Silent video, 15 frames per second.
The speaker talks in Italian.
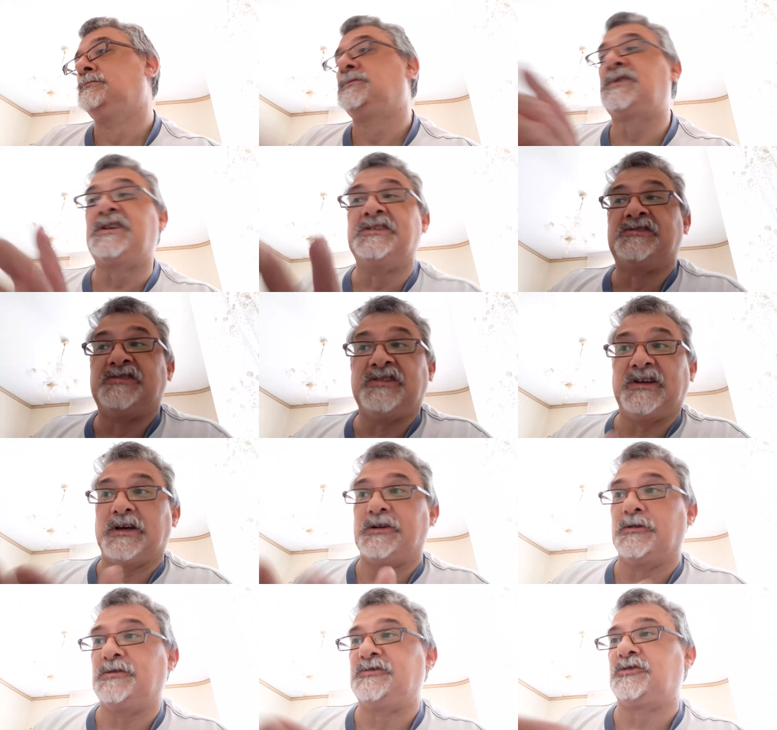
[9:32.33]
Chi
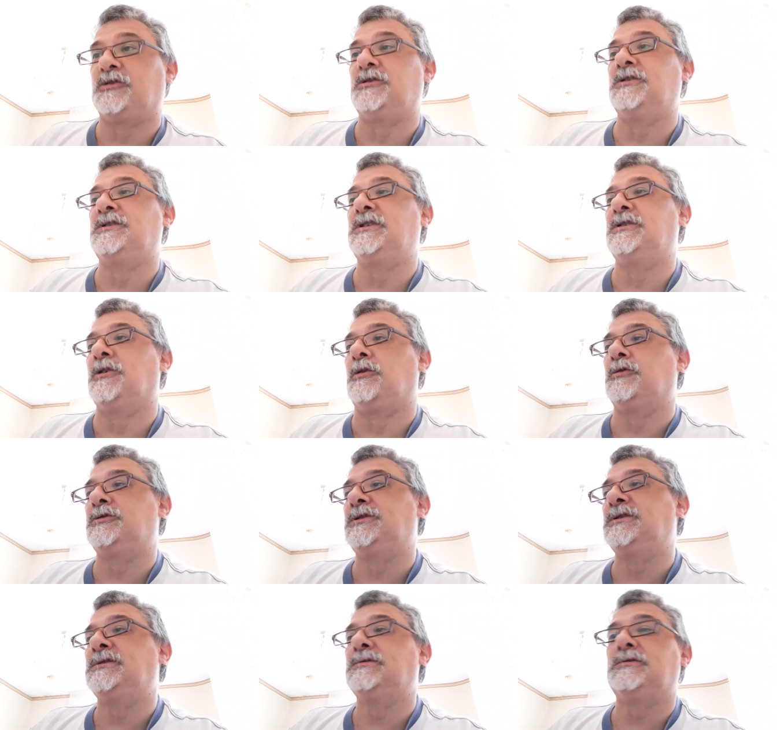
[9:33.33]
siano i soliti
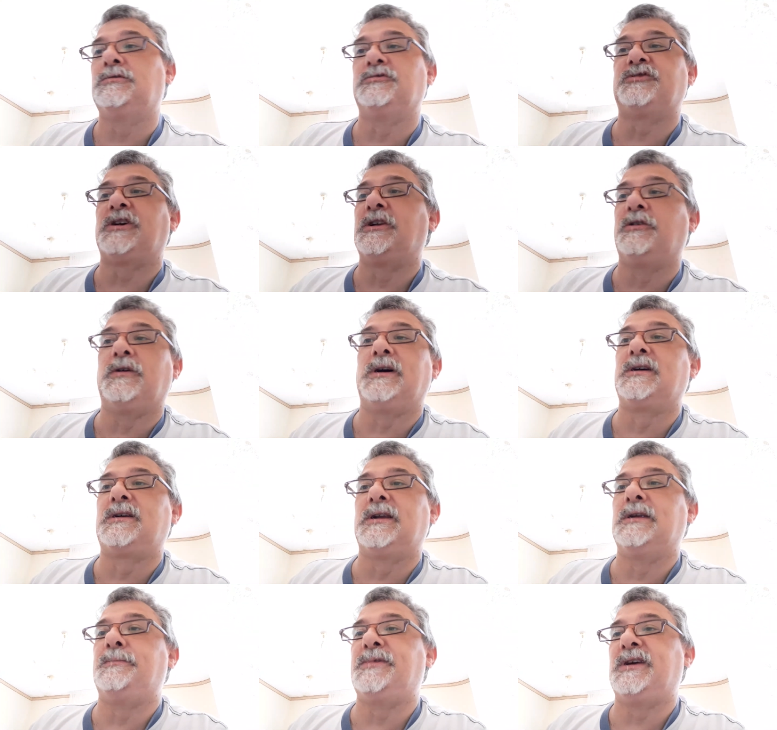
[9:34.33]
noti lo sanno anche
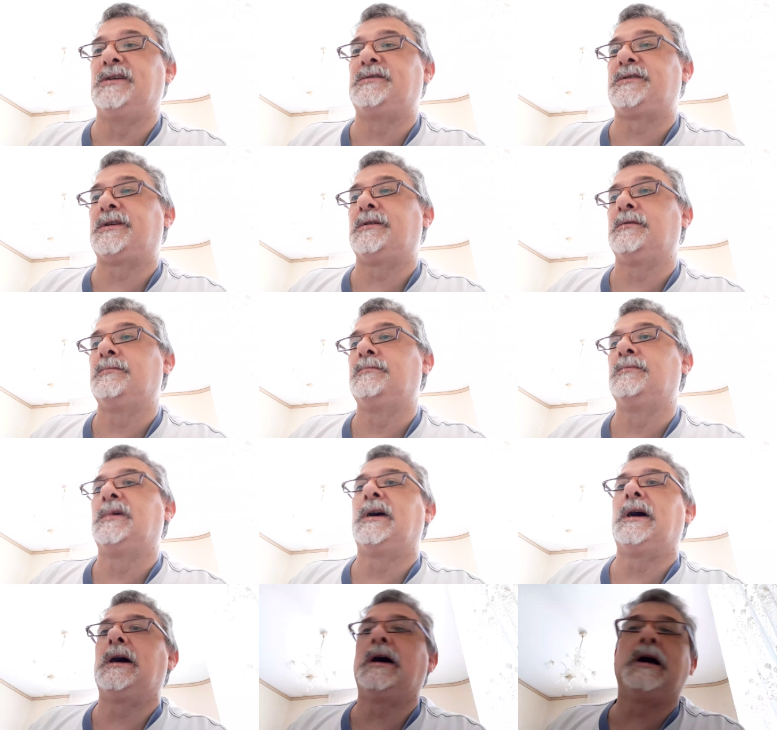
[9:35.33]
le pietre,
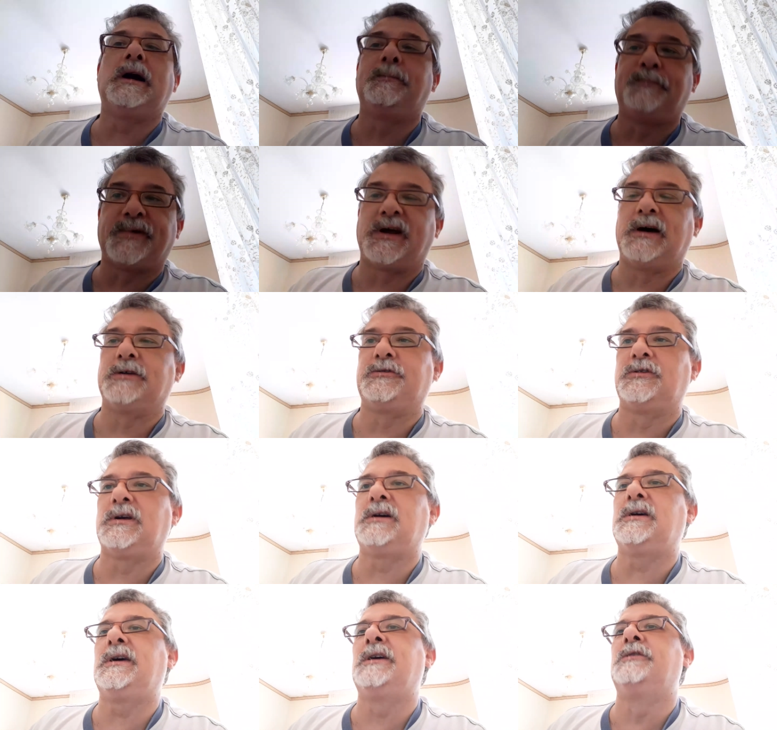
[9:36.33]
a
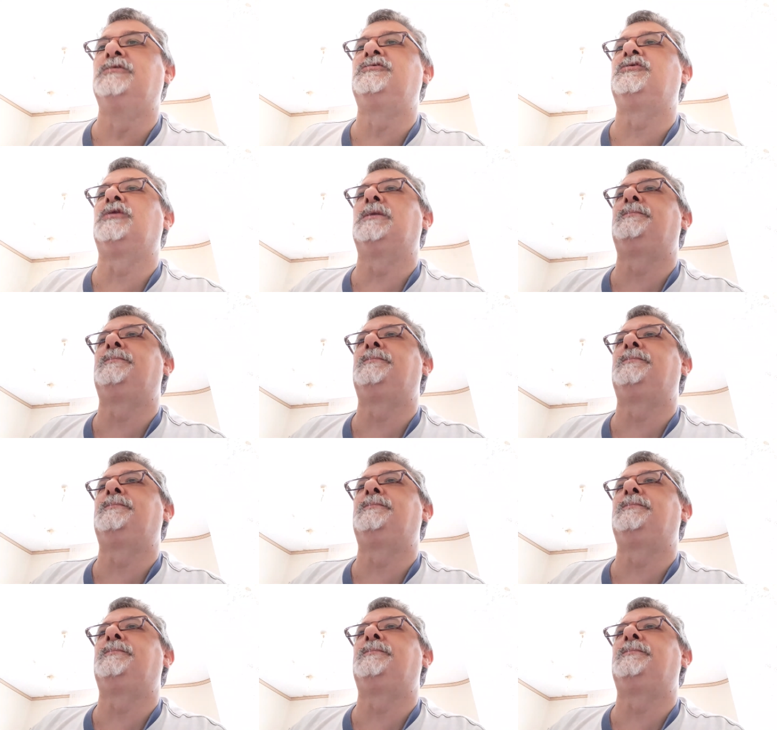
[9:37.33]
Pratola e non solo a